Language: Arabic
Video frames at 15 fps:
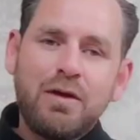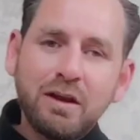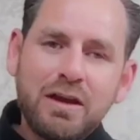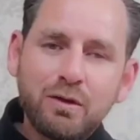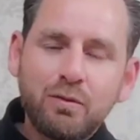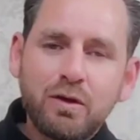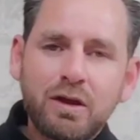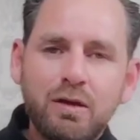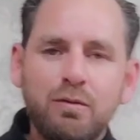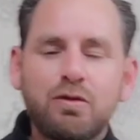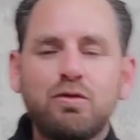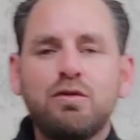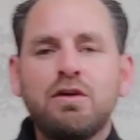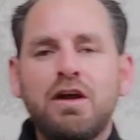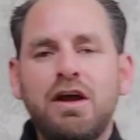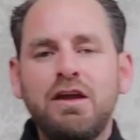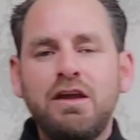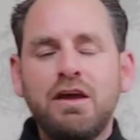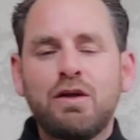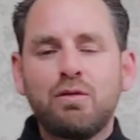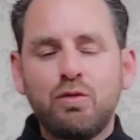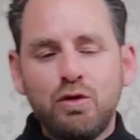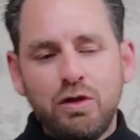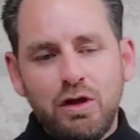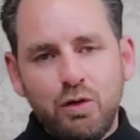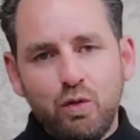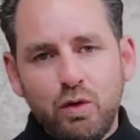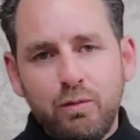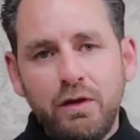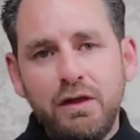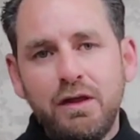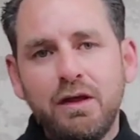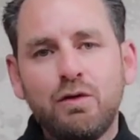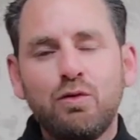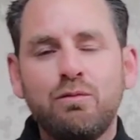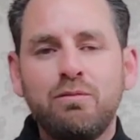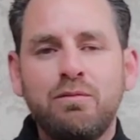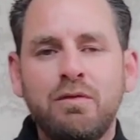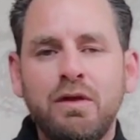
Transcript: عليكم ورحمة الله حياكم الله وبياكم